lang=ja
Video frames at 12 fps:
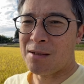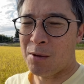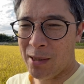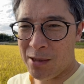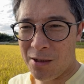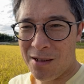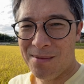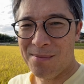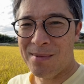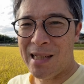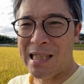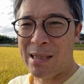コメント、
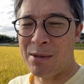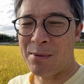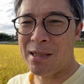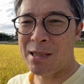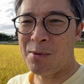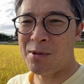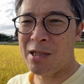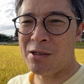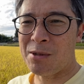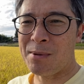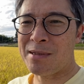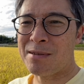何でもお待ち申し上げ
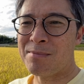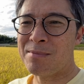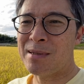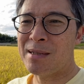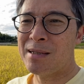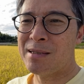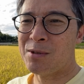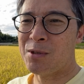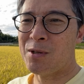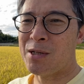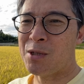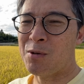ております。それ
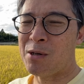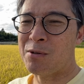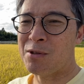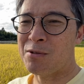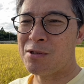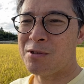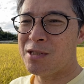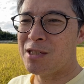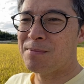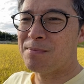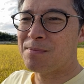では今日はこの美しい